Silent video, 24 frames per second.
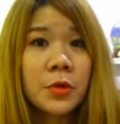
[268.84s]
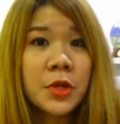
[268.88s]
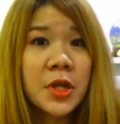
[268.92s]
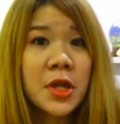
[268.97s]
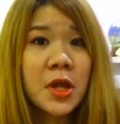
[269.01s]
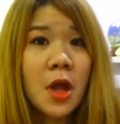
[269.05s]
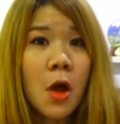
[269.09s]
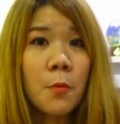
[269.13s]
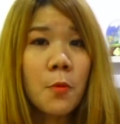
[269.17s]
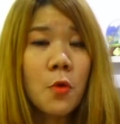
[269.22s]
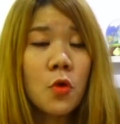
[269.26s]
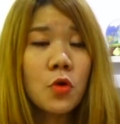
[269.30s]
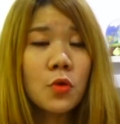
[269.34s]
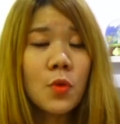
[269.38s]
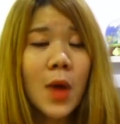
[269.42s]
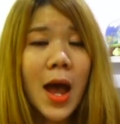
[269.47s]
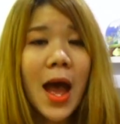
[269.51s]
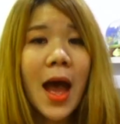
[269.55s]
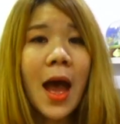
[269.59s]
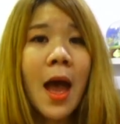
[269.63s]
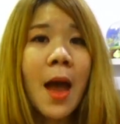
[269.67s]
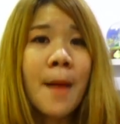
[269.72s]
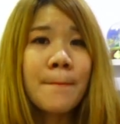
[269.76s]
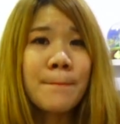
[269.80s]
ที่เขาพูด
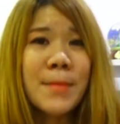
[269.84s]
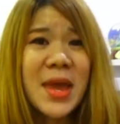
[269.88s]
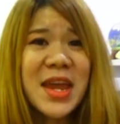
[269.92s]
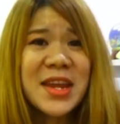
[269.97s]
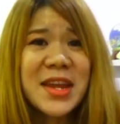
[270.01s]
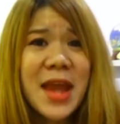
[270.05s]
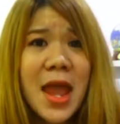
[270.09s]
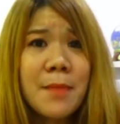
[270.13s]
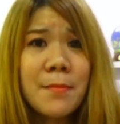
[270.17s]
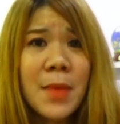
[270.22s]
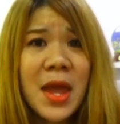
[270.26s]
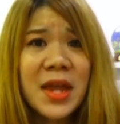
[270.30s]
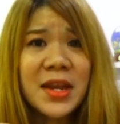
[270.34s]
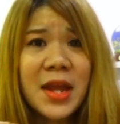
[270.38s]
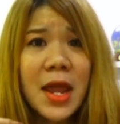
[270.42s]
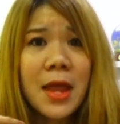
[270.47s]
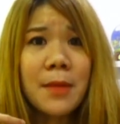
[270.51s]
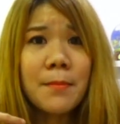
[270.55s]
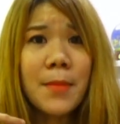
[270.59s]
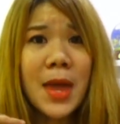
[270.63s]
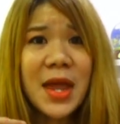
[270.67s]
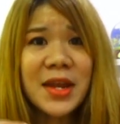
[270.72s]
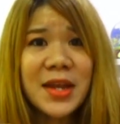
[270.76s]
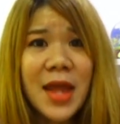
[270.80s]
ว่า Mayday
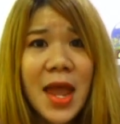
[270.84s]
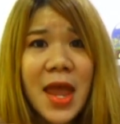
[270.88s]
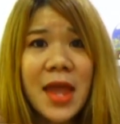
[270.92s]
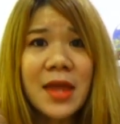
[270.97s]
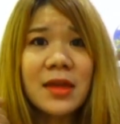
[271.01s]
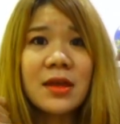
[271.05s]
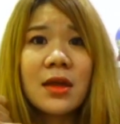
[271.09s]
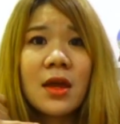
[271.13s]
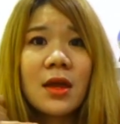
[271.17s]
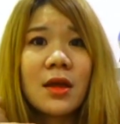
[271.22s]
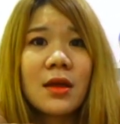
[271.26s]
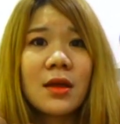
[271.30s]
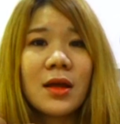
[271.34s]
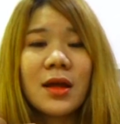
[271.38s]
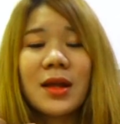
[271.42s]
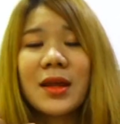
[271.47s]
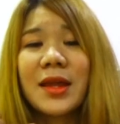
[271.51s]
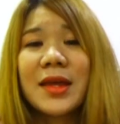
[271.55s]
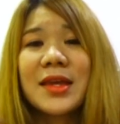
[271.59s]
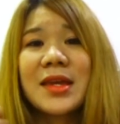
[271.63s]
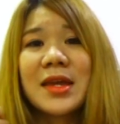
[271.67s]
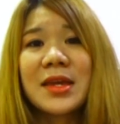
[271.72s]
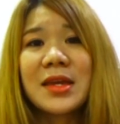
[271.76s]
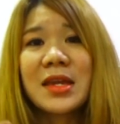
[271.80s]
Mayday Mayday อะ
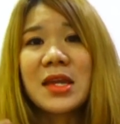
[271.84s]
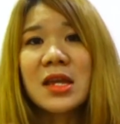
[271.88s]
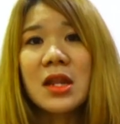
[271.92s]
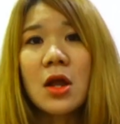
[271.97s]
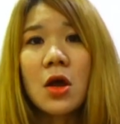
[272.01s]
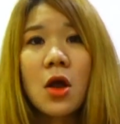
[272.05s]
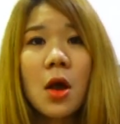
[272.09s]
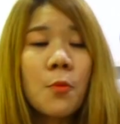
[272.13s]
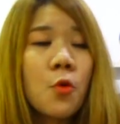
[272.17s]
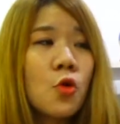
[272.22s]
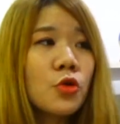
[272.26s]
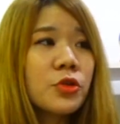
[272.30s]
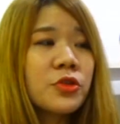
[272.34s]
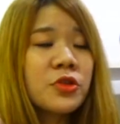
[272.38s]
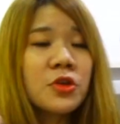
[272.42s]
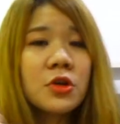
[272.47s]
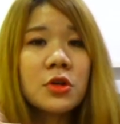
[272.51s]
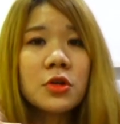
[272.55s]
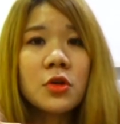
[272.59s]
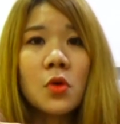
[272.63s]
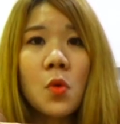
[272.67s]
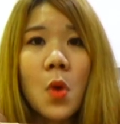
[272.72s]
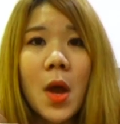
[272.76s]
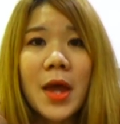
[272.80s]
ไรอย่างนี้แล้วก็พูดชื่
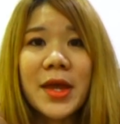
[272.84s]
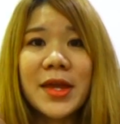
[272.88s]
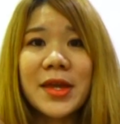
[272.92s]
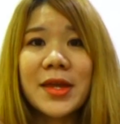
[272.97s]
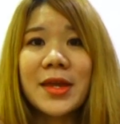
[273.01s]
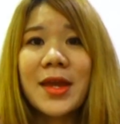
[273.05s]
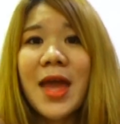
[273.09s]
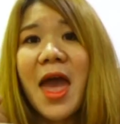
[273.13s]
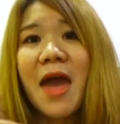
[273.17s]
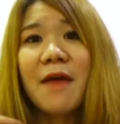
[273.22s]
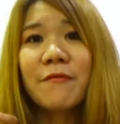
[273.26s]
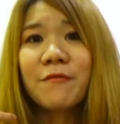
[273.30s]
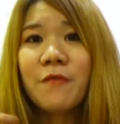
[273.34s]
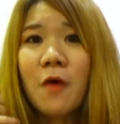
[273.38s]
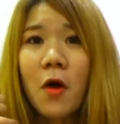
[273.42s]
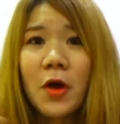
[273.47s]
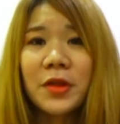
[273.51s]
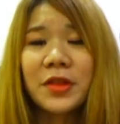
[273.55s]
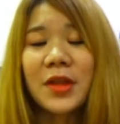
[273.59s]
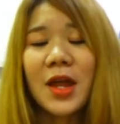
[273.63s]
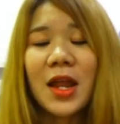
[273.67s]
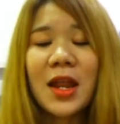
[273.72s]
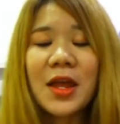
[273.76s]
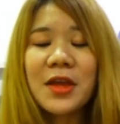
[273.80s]
อหน่วย Air
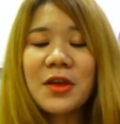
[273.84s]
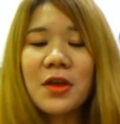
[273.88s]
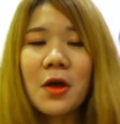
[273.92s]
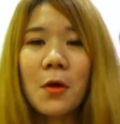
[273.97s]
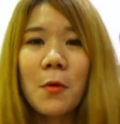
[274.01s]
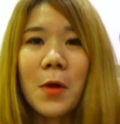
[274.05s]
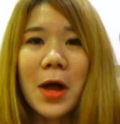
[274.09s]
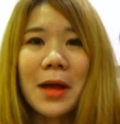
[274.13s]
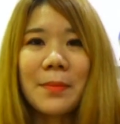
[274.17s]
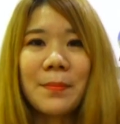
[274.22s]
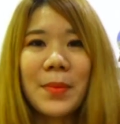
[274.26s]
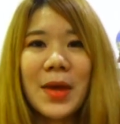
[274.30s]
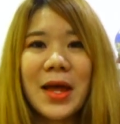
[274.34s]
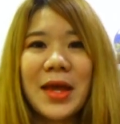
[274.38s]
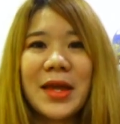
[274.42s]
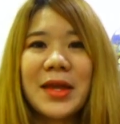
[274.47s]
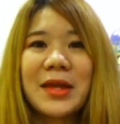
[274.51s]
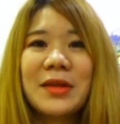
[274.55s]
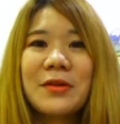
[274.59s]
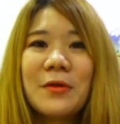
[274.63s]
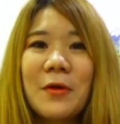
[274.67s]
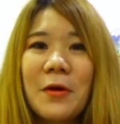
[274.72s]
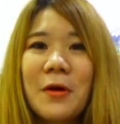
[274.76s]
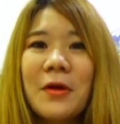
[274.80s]
Force อะไรก็ว่าไป
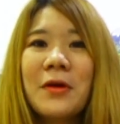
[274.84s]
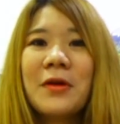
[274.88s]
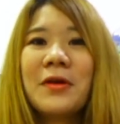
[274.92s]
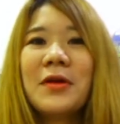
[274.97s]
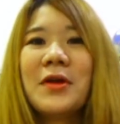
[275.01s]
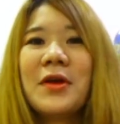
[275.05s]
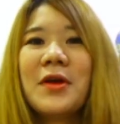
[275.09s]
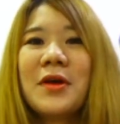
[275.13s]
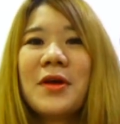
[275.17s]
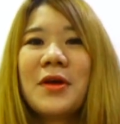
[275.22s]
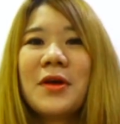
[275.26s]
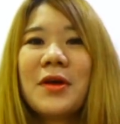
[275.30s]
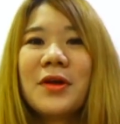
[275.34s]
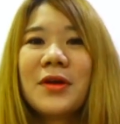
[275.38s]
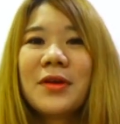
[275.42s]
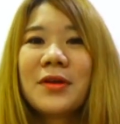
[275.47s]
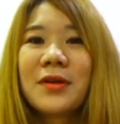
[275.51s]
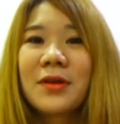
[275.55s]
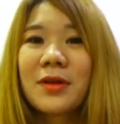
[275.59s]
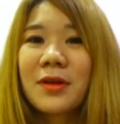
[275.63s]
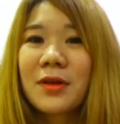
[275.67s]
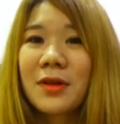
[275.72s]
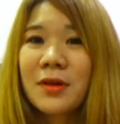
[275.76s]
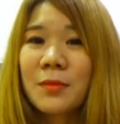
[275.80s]
เนาะ
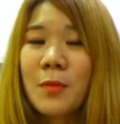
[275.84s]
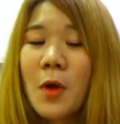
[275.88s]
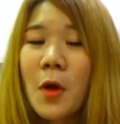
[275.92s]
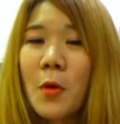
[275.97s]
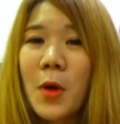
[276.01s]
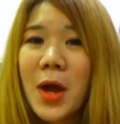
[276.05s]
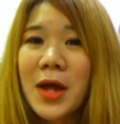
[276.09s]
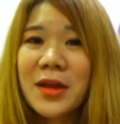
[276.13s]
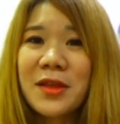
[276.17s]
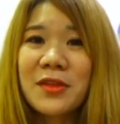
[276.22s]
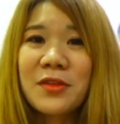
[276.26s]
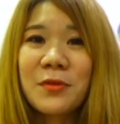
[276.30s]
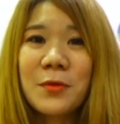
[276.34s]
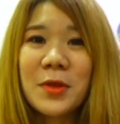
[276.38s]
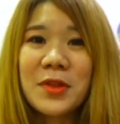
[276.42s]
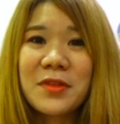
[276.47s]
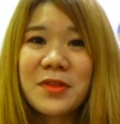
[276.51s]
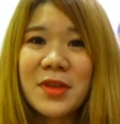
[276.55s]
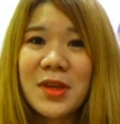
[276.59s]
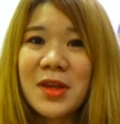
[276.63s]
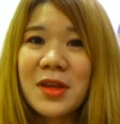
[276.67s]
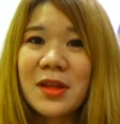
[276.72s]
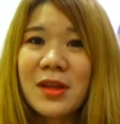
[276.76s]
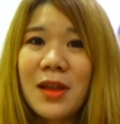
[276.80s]
เพราะว่าในชีวิต
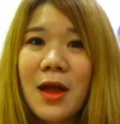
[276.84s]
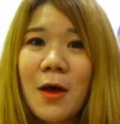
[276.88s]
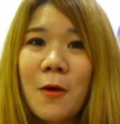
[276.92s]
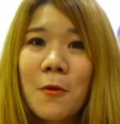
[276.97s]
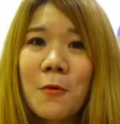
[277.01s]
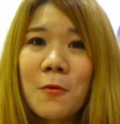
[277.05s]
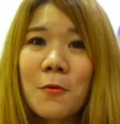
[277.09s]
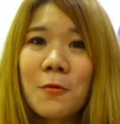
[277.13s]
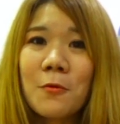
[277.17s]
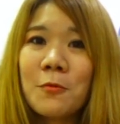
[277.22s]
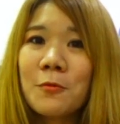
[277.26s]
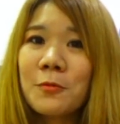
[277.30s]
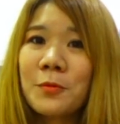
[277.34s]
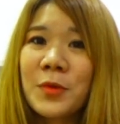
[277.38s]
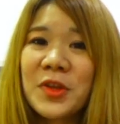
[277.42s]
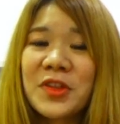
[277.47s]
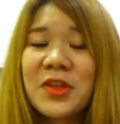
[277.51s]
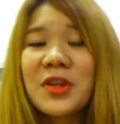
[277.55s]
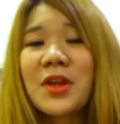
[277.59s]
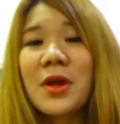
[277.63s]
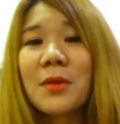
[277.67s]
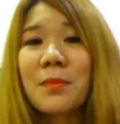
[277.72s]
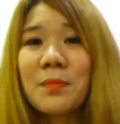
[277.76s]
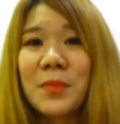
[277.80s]
จริงเราไม่
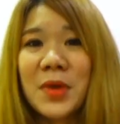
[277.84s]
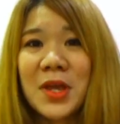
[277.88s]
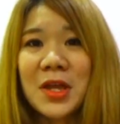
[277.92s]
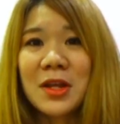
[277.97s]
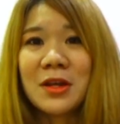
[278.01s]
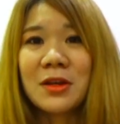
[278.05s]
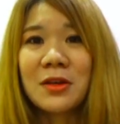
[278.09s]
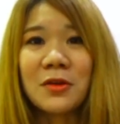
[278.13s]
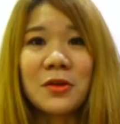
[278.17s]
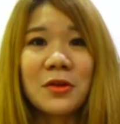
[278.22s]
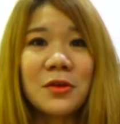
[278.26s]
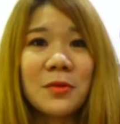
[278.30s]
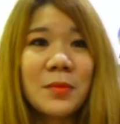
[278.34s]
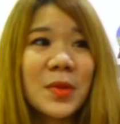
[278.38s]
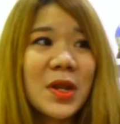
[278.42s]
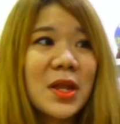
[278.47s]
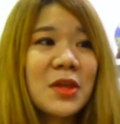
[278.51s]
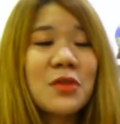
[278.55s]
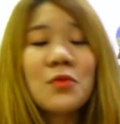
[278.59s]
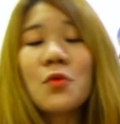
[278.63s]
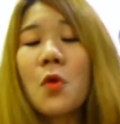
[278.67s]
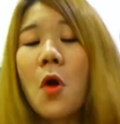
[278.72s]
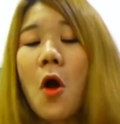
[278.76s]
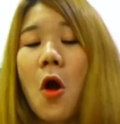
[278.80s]
ใช่นักบินหรือไม่
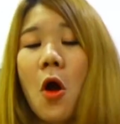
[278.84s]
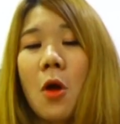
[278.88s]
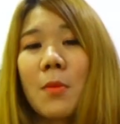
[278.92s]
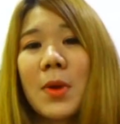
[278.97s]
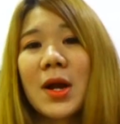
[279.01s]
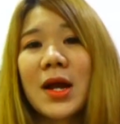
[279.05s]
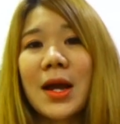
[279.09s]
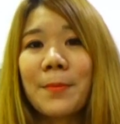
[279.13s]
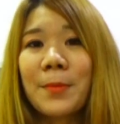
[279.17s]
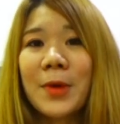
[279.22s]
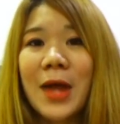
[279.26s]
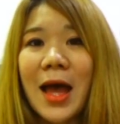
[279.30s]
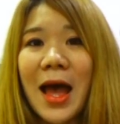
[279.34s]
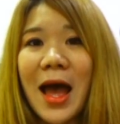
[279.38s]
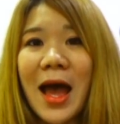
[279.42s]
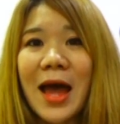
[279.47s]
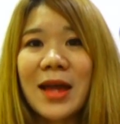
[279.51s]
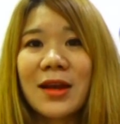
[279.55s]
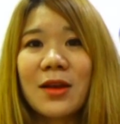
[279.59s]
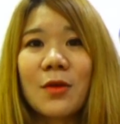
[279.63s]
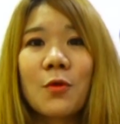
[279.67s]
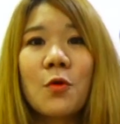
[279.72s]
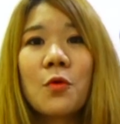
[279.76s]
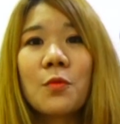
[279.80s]
ได้อยู่หอบังคับกา
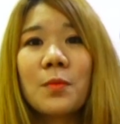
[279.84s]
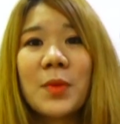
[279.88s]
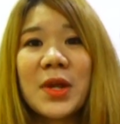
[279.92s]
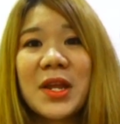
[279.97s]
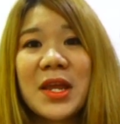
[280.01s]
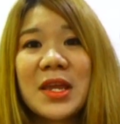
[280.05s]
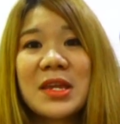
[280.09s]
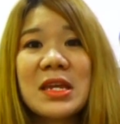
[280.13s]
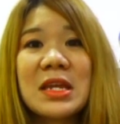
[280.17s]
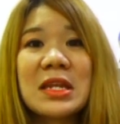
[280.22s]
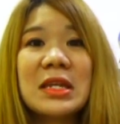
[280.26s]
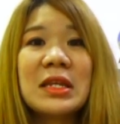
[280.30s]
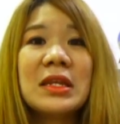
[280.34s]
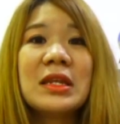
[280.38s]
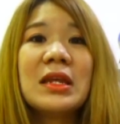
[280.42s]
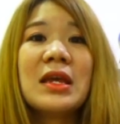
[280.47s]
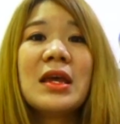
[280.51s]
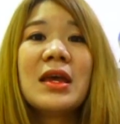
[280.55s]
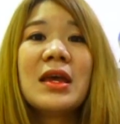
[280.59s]
รเราคงไม่ได้ยิน